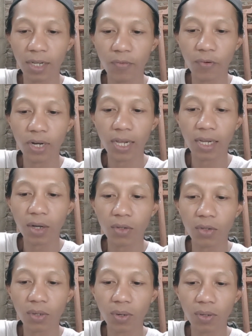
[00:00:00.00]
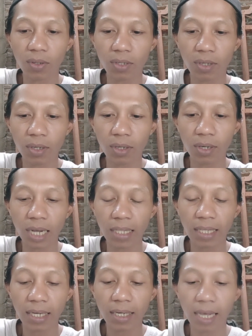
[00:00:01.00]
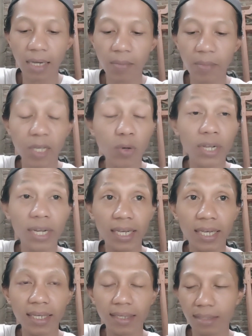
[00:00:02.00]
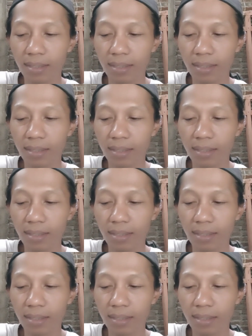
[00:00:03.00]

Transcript: info dari konco-konco katanya hari Minggu ini